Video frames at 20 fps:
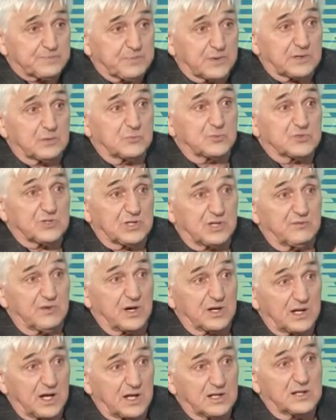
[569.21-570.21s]
потому что и в
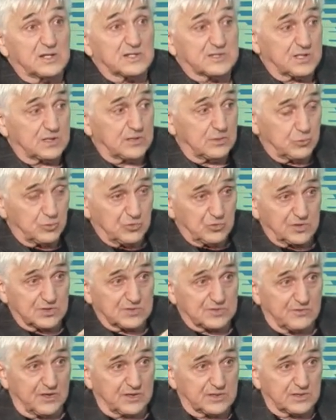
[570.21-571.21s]
Архангельске, не буду
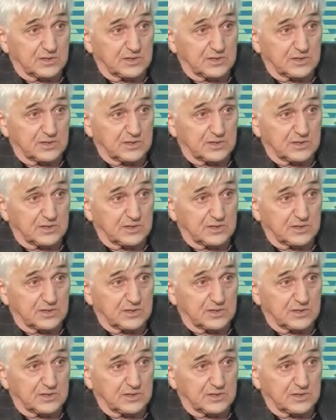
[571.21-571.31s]
называть,